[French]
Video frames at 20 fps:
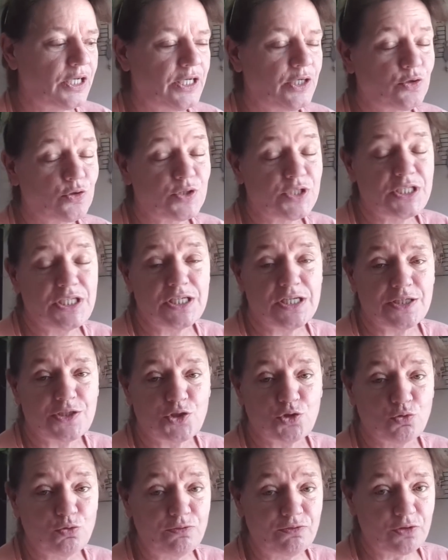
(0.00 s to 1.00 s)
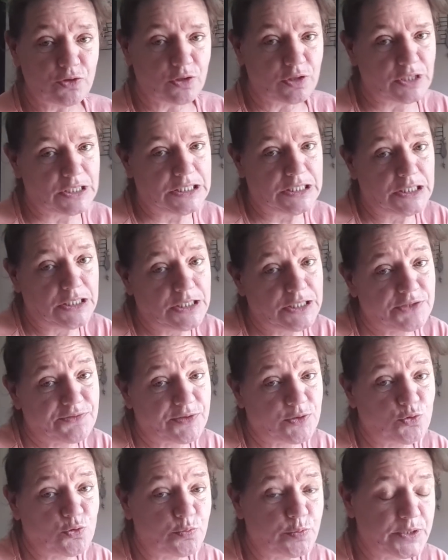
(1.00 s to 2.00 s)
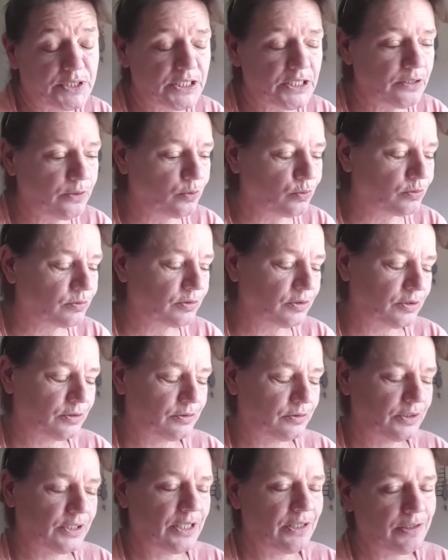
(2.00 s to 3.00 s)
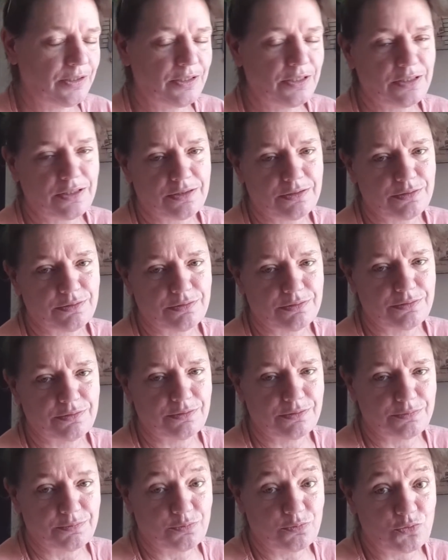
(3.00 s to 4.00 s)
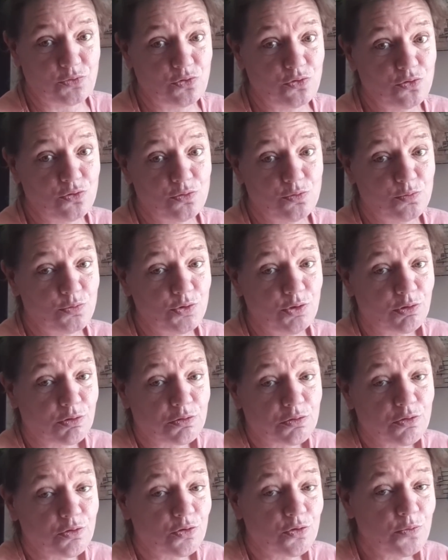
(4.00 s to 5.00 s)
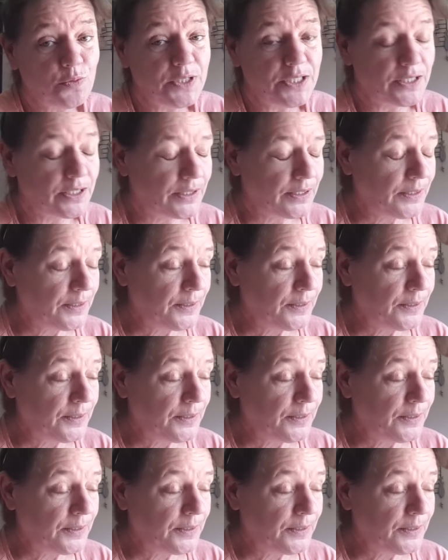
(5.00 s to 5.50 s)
et que si elle souffle, il, se fait tout petit, donc euh, qu'elle est euh, plus, grande que lui.